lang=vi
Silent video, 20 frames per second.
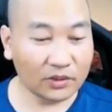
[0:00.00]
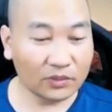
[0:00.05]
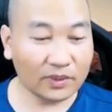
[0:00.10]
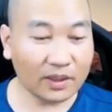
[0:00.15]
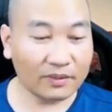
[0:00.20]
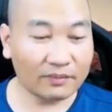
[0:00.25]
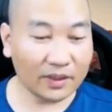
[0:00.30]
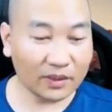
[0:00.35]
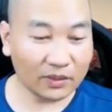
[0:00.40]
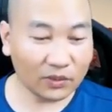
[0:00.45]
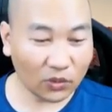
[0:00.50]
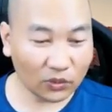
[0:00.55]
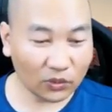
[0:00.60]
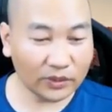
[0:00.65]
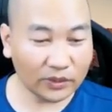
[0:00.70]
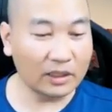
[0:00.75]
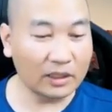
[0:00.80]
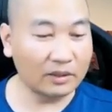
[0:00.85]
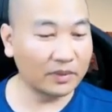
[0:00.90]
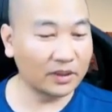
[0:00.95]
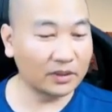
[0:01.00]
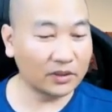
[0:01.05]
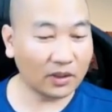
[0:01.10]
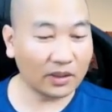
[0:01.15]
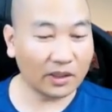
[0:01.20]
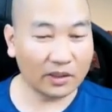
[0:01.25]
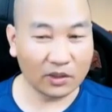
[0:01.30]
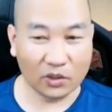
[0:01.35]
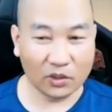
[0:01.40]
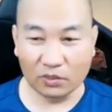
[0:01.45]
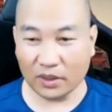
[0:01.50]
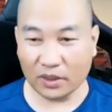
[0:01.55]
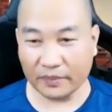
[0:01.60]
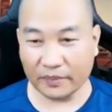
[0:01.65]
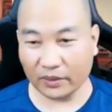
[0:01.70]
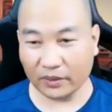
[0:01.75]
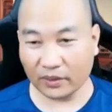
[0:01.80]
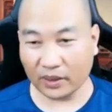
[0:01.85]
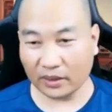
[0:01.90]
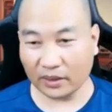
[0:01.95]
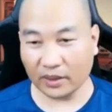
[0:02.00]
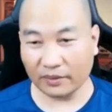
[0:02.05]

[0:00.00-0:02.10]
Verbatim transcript: chúng ta vẫn cố tình mình cho là đúng thì mình có thể